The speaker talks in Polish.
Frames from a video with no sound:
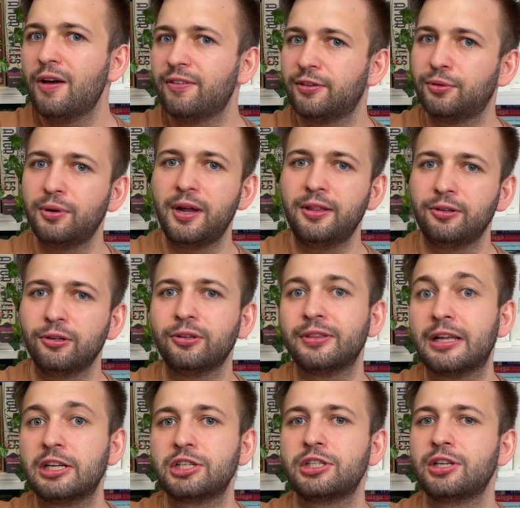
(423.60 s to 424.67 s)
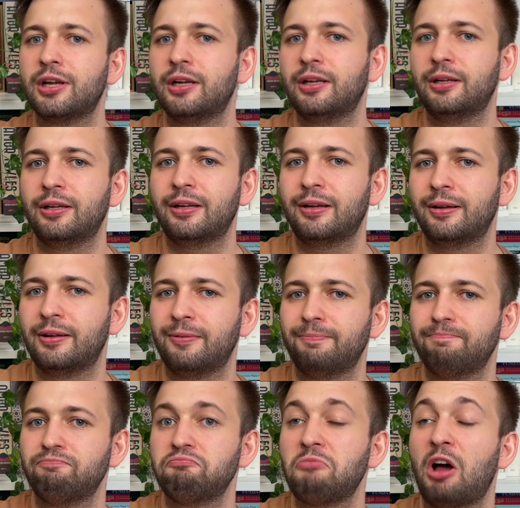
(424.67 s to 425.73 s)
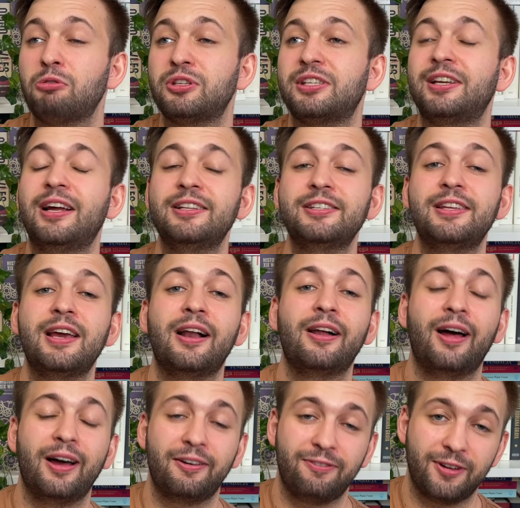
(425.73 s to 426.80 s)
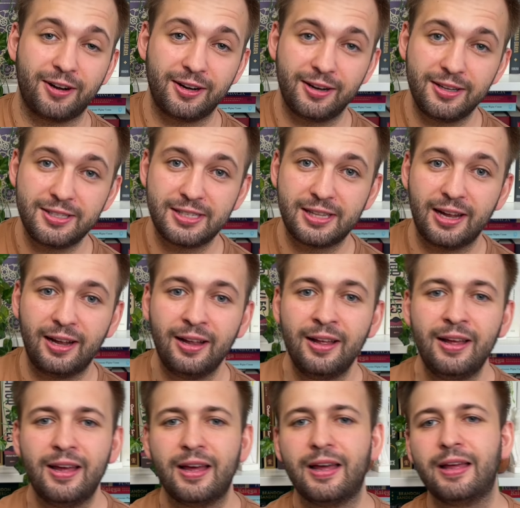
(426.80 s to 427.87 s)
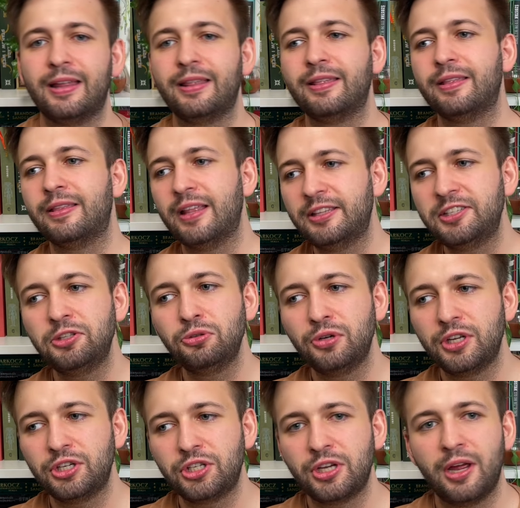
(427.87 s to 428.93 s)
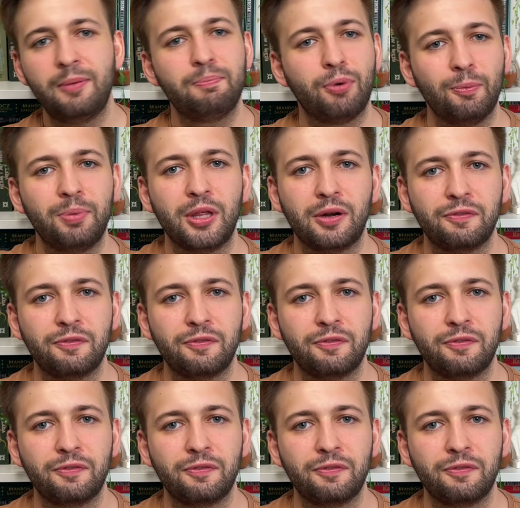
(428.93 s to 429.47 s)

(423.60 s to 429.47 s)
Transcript: w której to nasz e, austriacki akwarelista e, decyduje się po